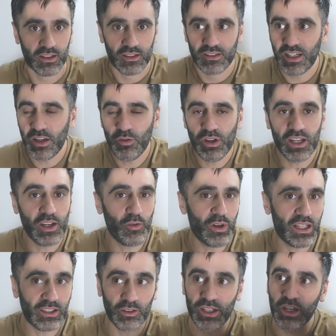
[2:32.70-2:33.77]
Ya no es
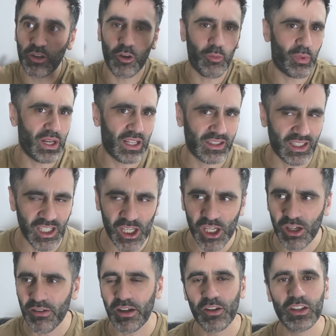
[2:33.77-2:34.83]
ninguna teoría
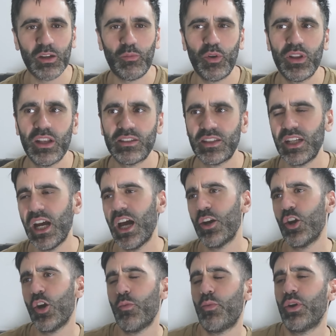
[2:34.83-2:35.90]
conspirativa, no te pueden decir, ah,
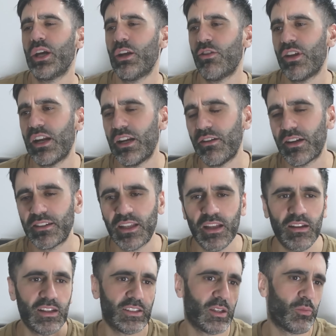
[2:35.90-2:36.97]
no, porque los de la
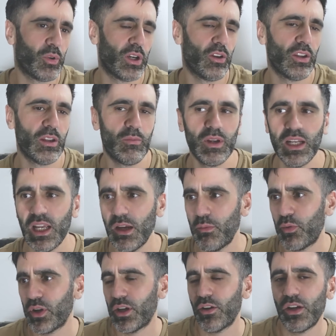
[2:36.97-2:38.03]
libertad danza, porque los de mi ley,
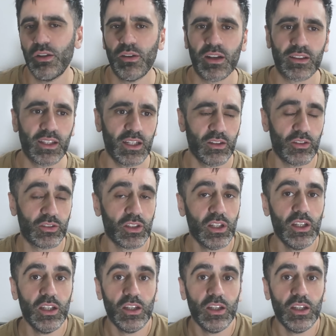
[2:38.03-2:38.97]
porque los libertarios.